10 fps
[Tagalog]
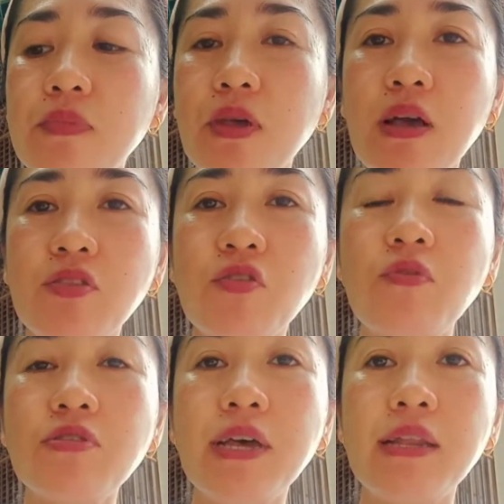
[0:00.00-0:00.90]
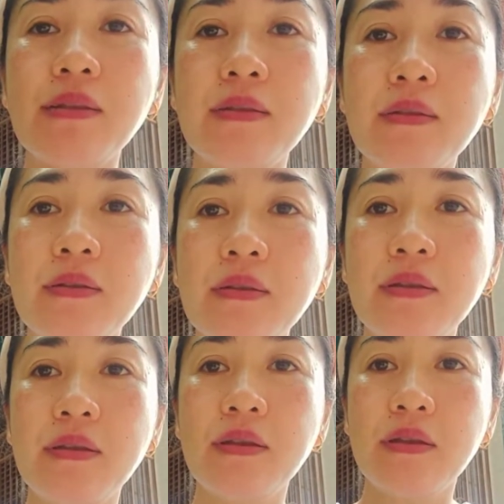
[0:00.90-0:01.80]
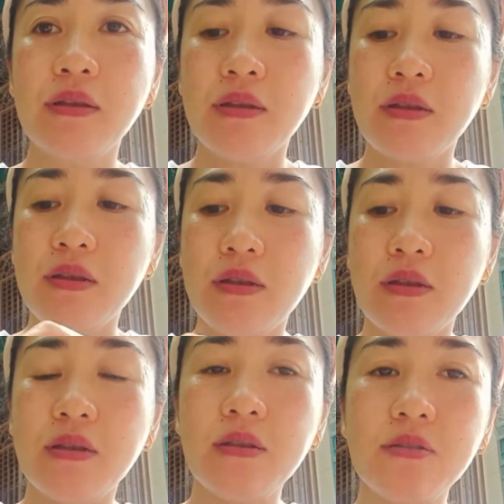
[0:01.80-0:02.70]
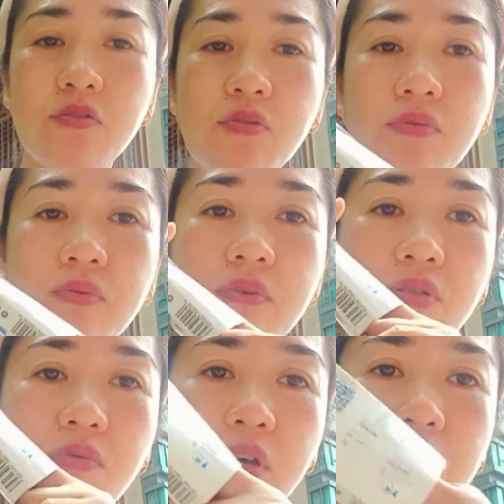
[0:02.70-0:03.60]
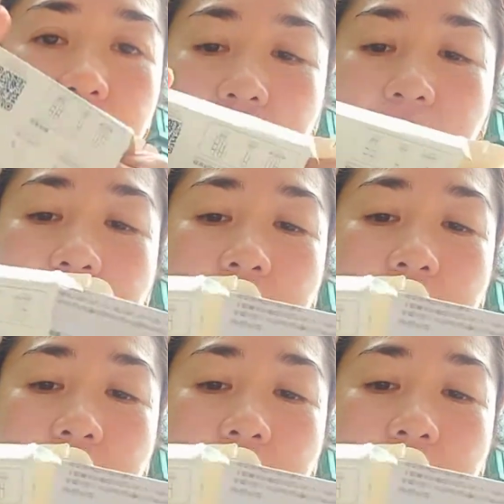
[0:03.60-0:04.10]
Ah, ito buksan. Oo, buksan mo Ito, ito guys, oh.